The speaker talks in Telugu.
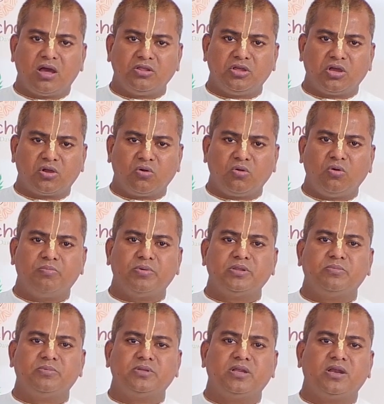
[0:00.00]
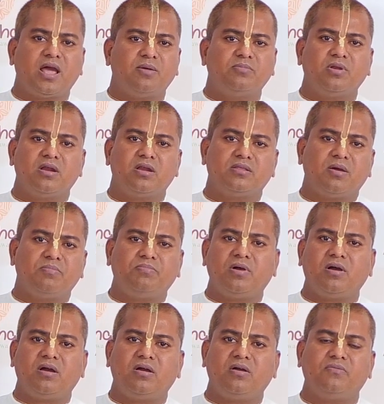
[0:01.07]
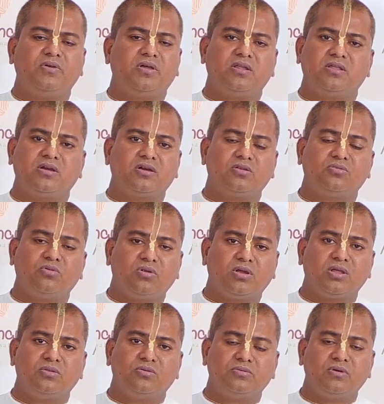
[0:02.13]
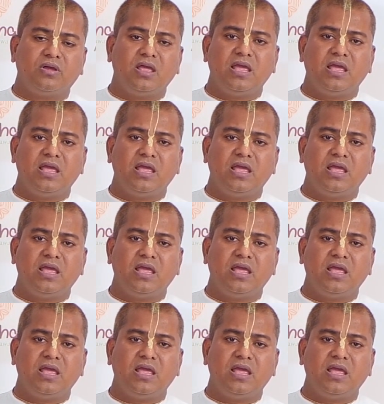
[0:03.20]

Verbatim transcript: అది ఎక్కడో పెద్ద పెద్ద ల్యాబ్లలో తప్ప వేరే దగ్గర దొరకదు